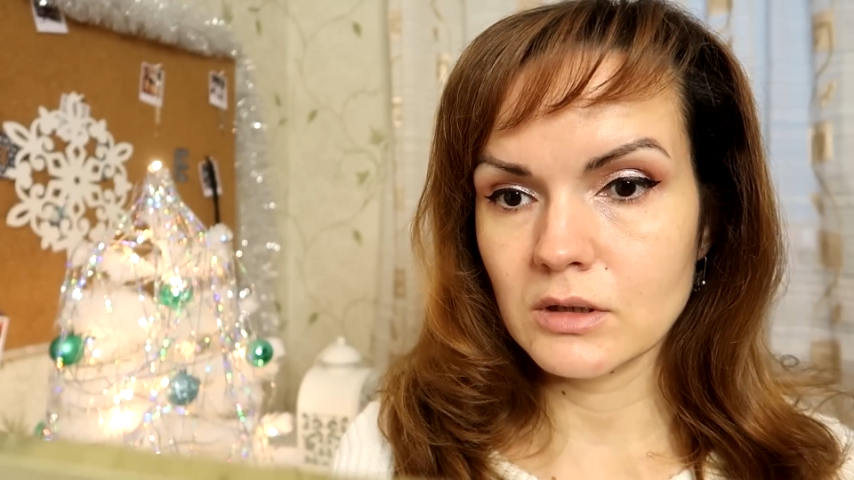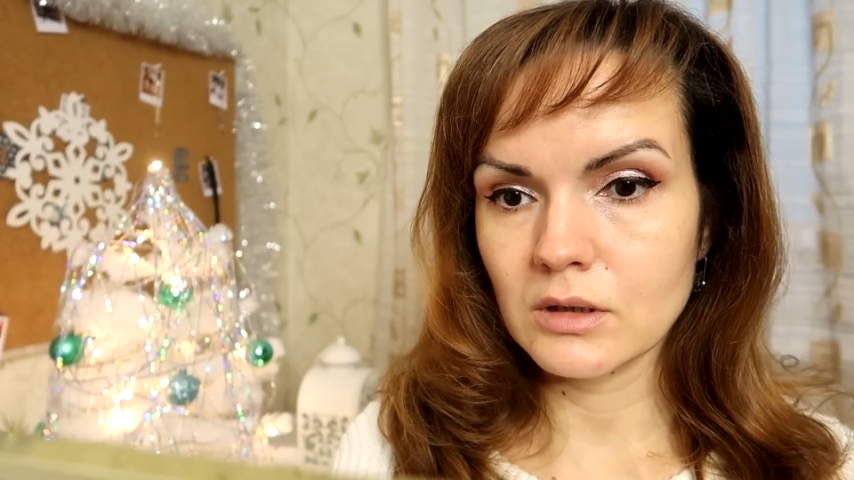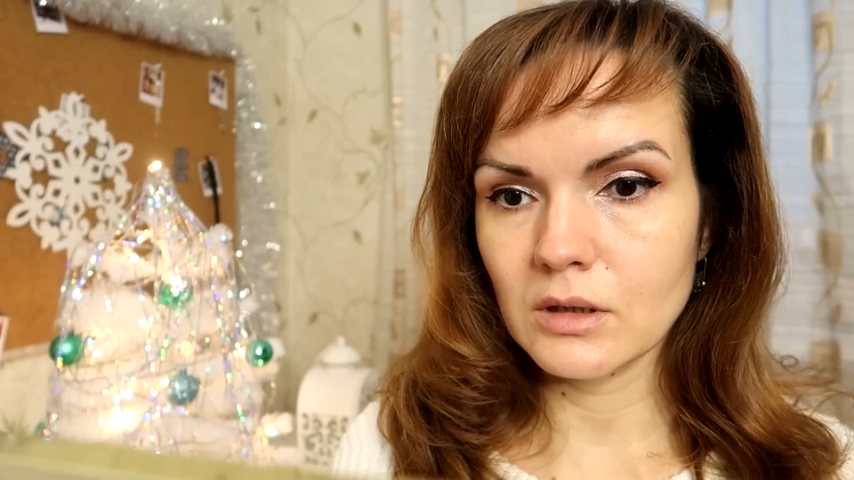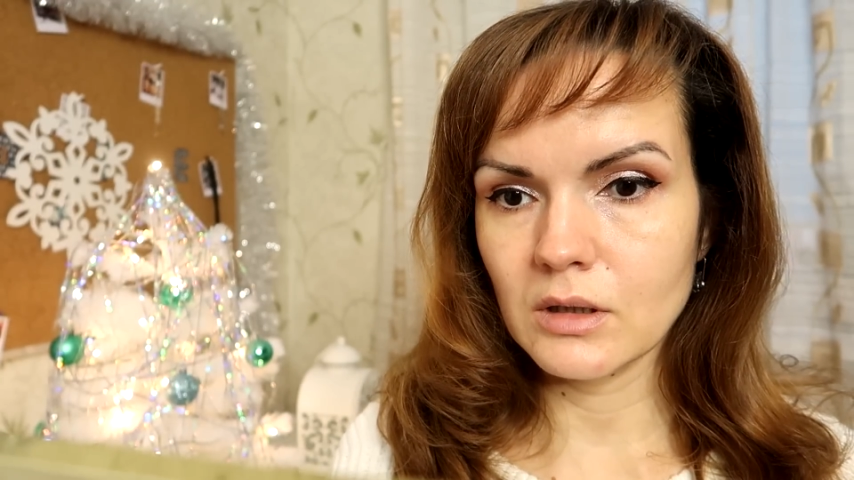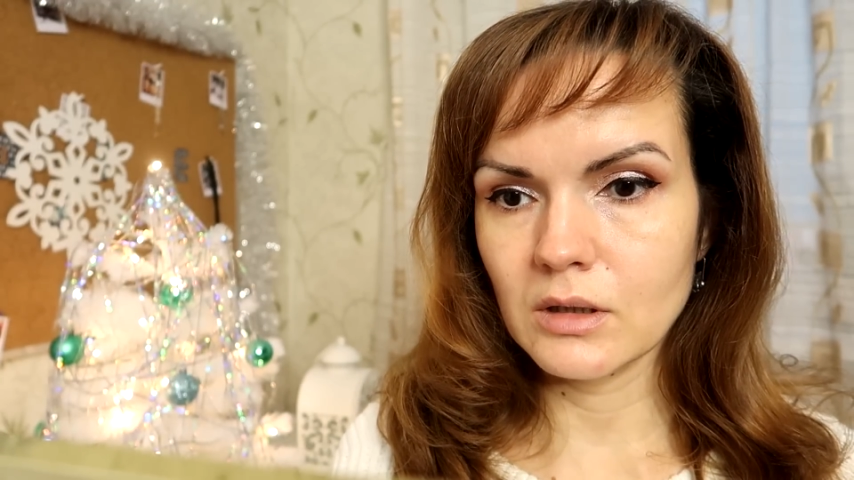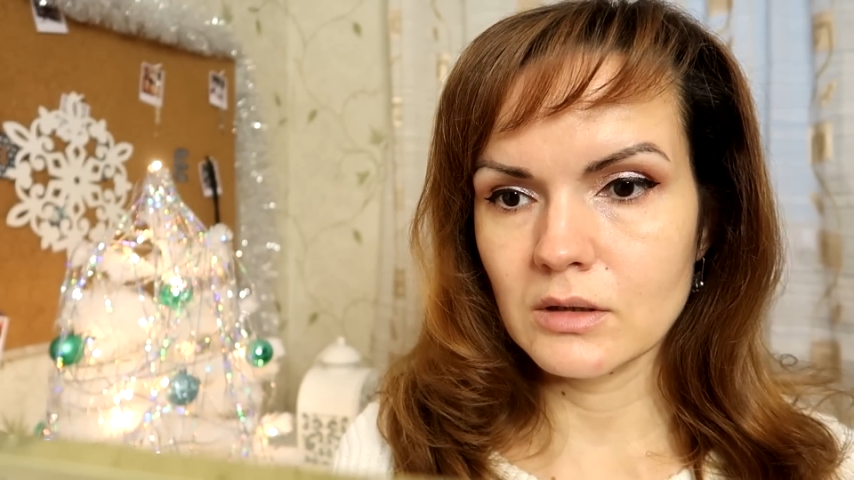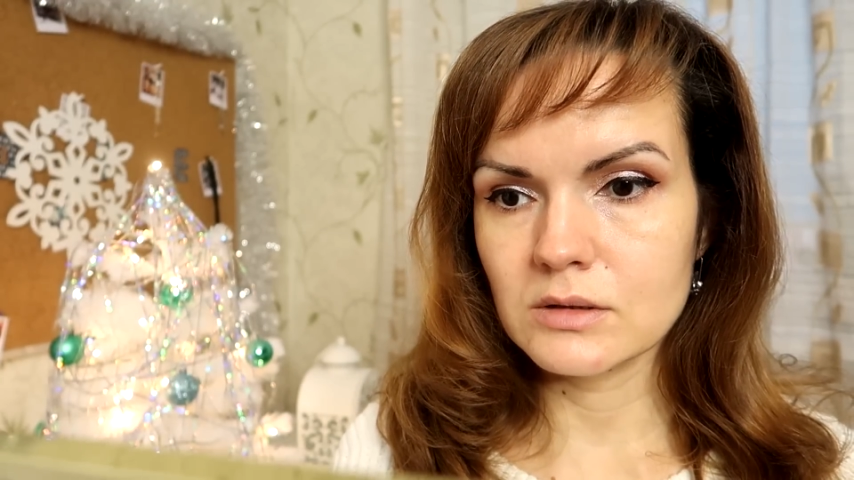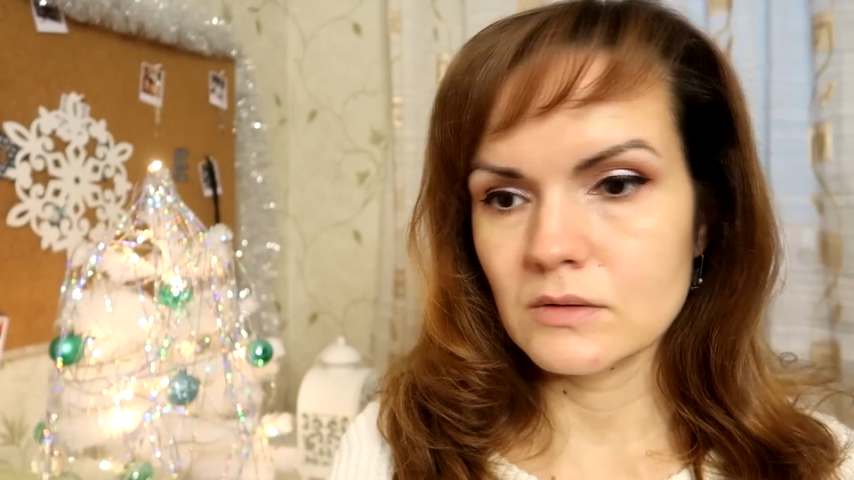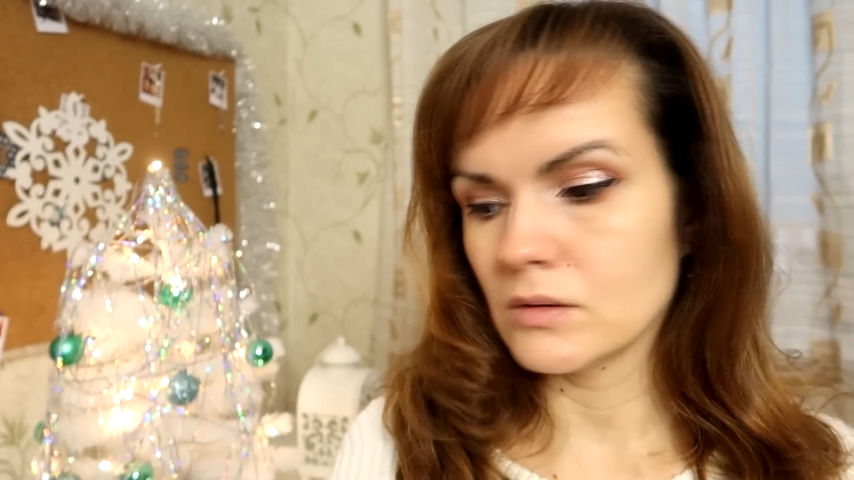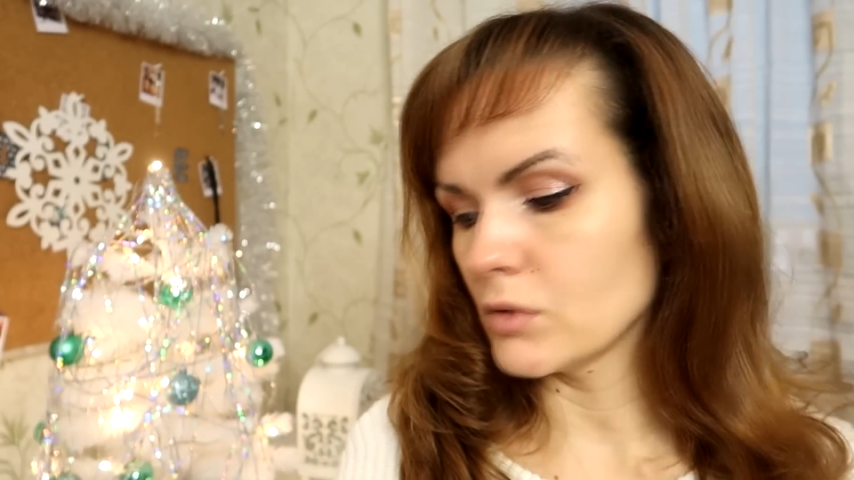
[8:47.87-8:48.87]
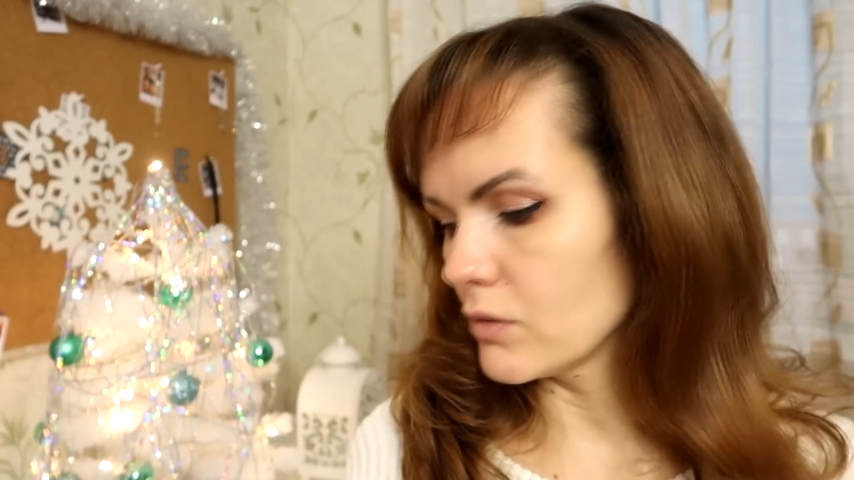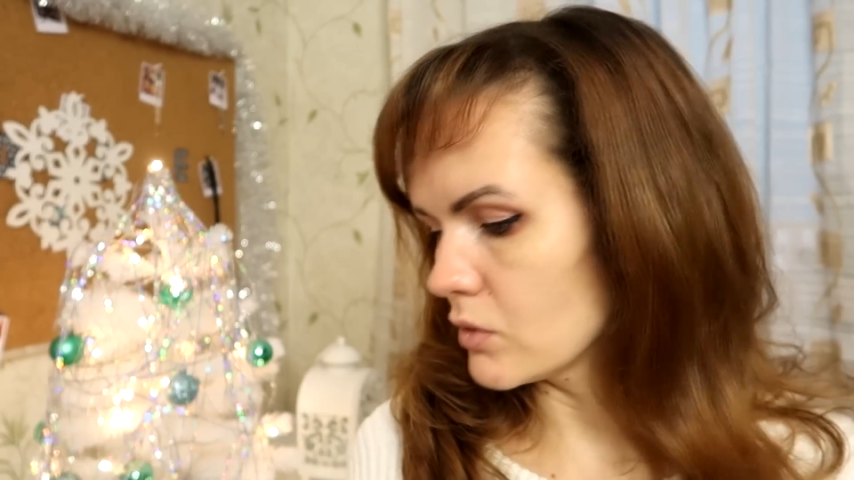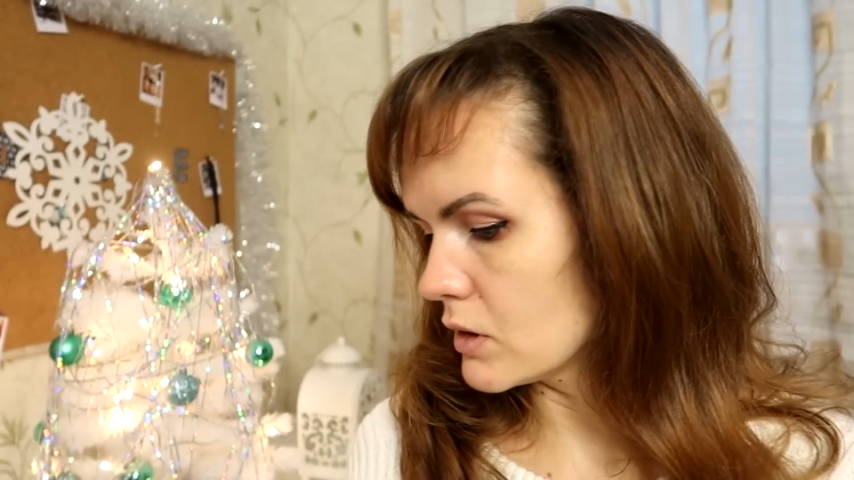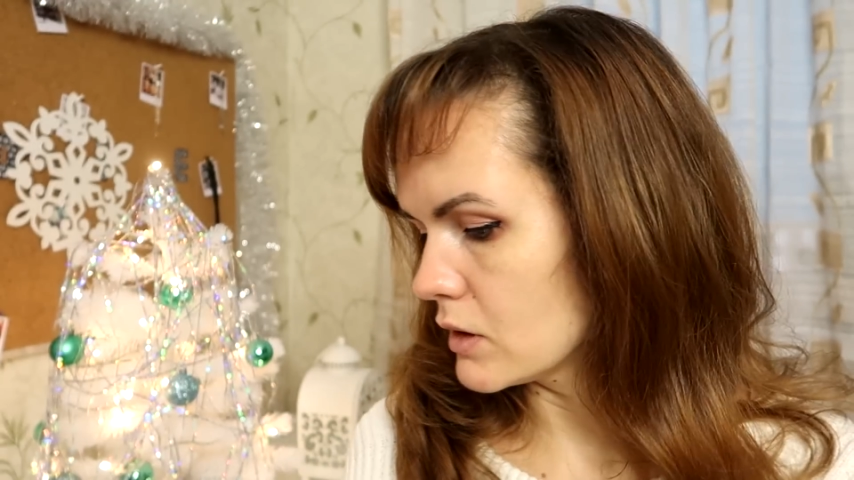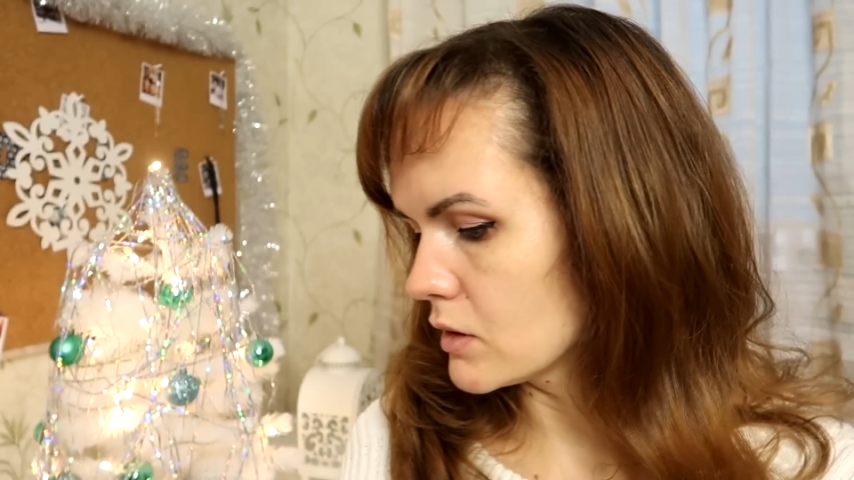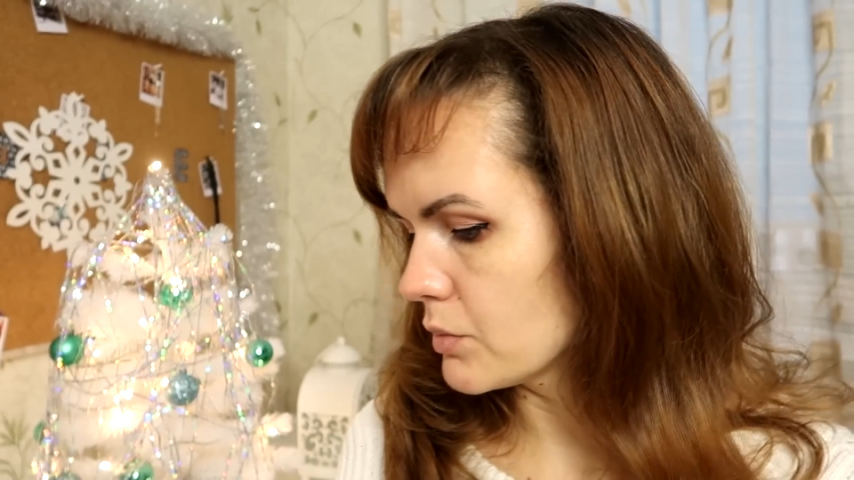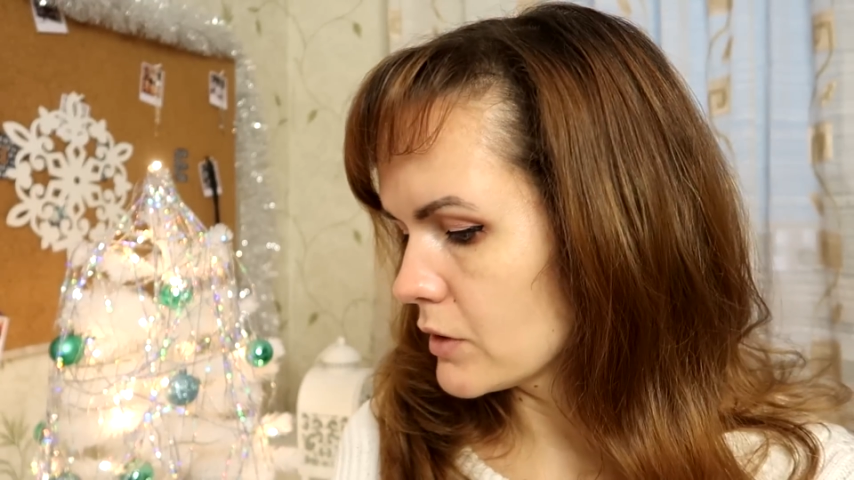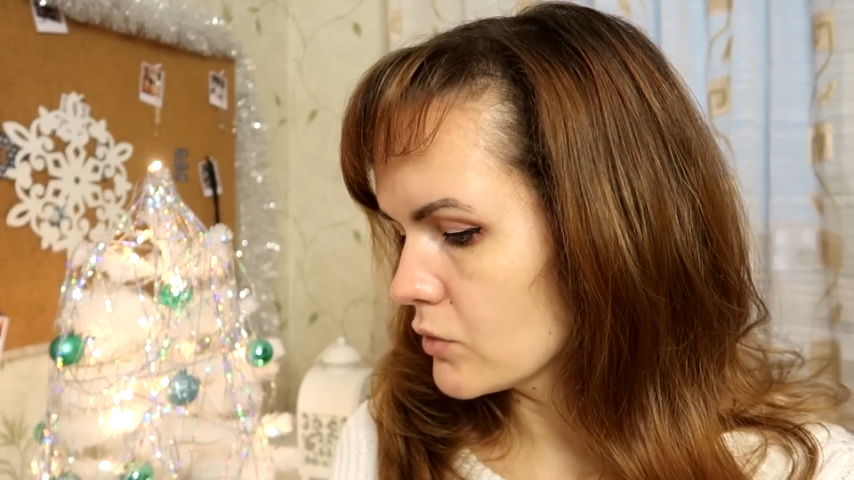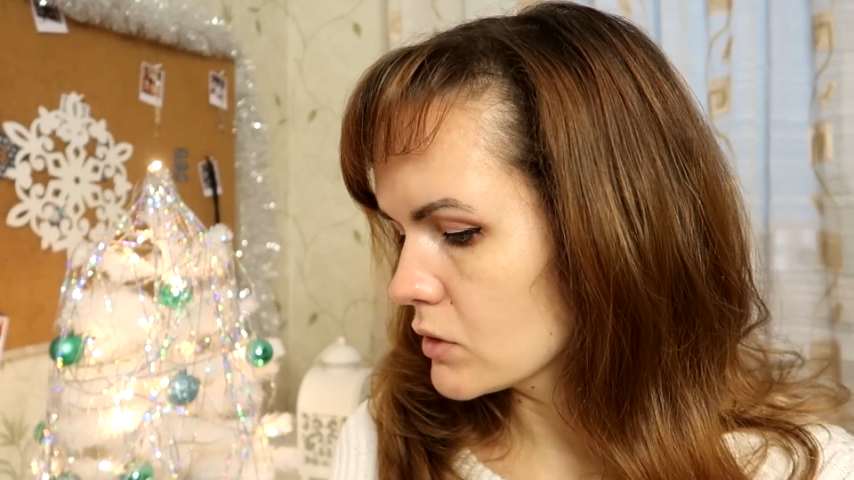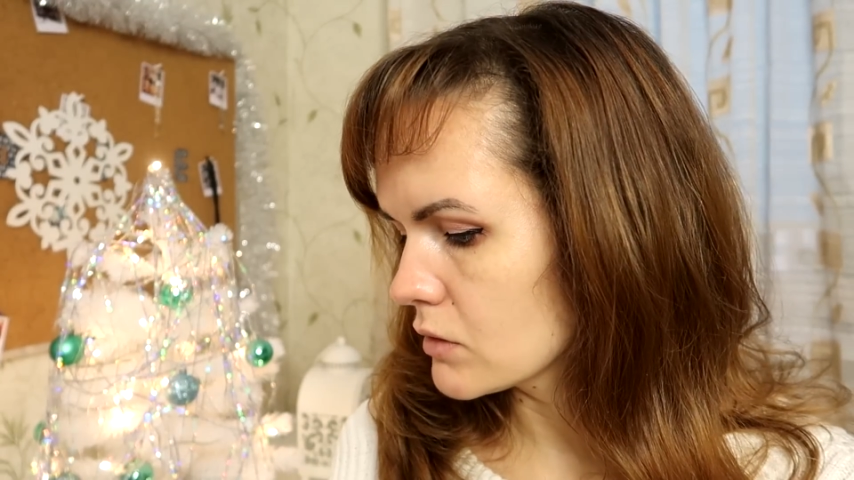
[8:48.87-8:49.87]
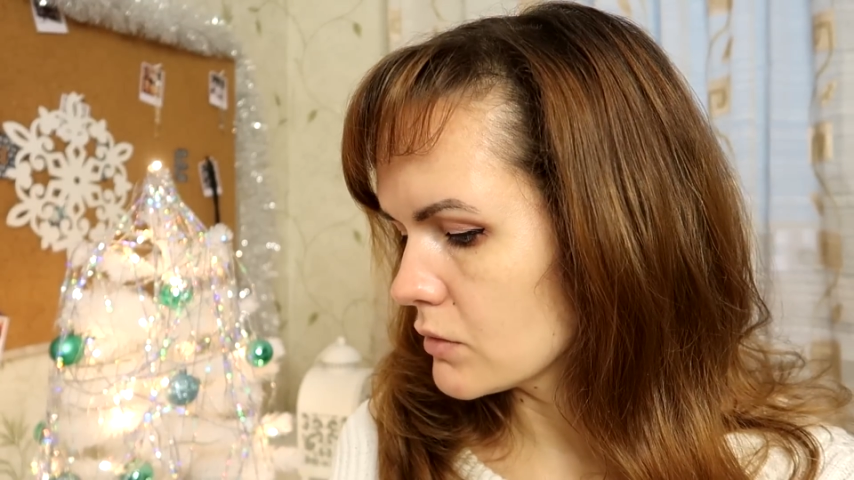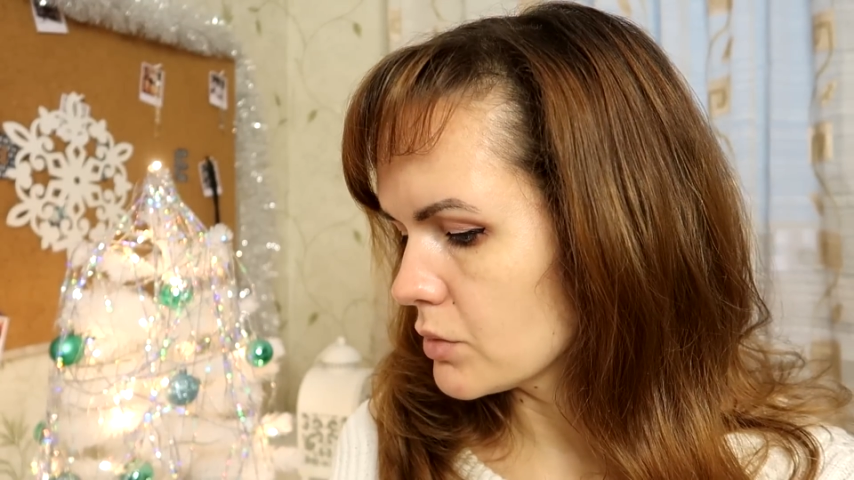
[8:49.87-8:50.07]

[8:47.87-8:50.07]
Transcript: Не совсем довольна этой подводкой.